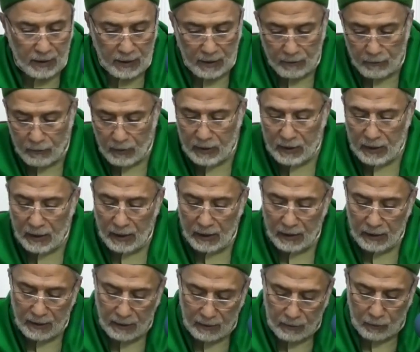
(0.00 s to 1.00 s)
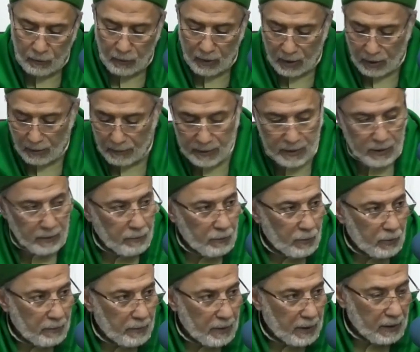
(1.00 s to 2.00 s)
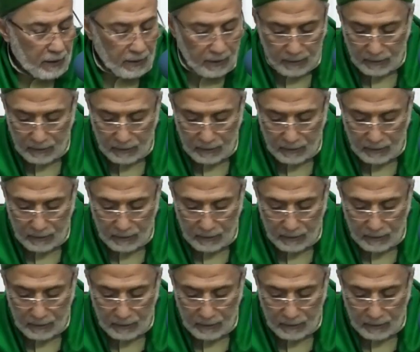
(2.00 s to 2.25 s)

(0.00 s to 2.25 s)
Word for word: إيه وتحرير رقبة مؤمن